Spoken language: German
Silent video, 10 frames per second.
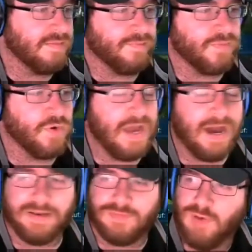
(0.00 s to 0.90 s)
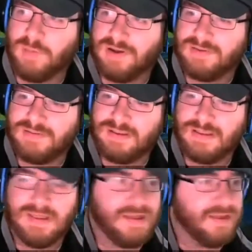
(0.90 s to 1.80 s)
Julia hat Würmer. Wie
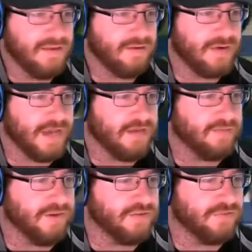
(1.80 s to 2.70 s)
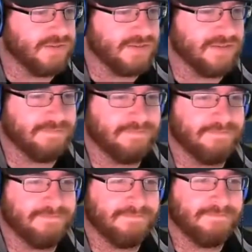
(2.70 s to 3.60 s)
Sie sich vorstellen, so kenne ich meine Schwester. Die Tiere
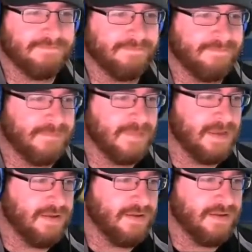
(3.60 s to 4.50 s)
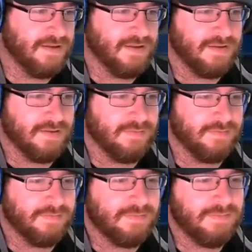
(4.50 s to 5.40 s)
in den verschiedenen Einrichtungen
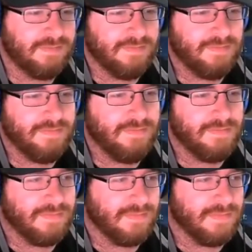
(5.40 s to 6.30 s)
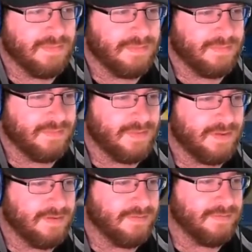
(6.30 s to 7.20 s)
ständig nach Schwächen in unseren
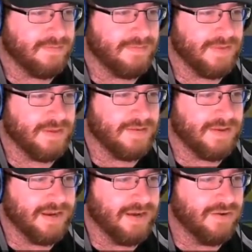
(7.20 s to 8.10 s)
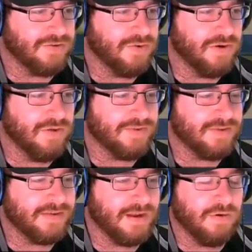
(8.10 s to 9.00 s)
Sicherheitssystem. Und genau so läuft
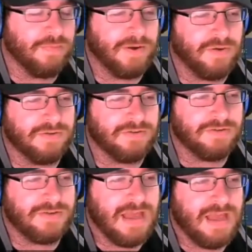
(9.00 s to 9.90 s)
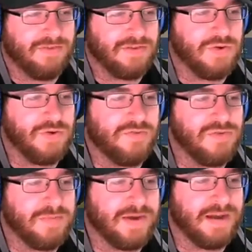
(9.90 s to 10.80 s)
das dann auch bei uns. Wenn Julia
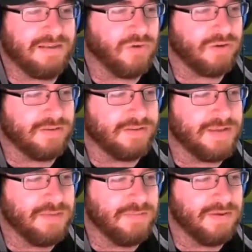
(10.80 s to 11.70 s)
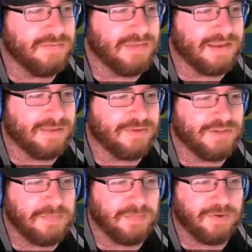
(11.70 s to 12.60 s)
Würmer hat, rückt ein Team mit einem
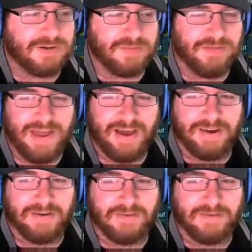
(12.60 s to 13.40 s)
Jeep genau, und einem Gewehr an.